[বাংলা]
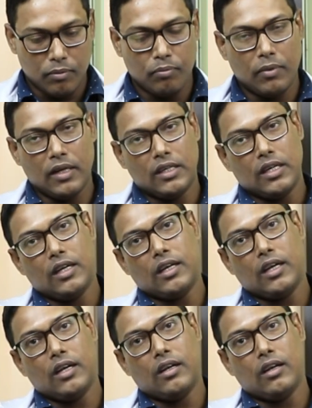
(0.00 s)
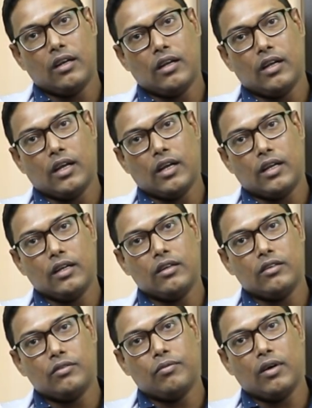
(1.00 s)
পেশেন্টের
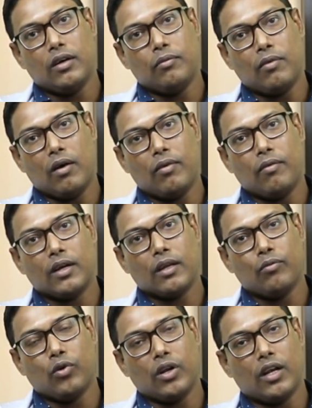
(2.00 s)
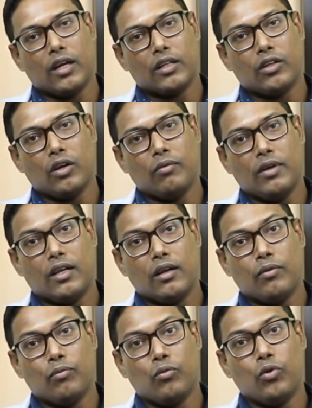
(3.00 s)
অ্যাটেন্ডেন্স বা মা বাবাকে মনে রাখতে হবে
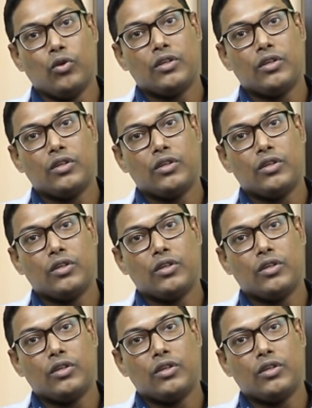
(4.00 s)
এটার মূল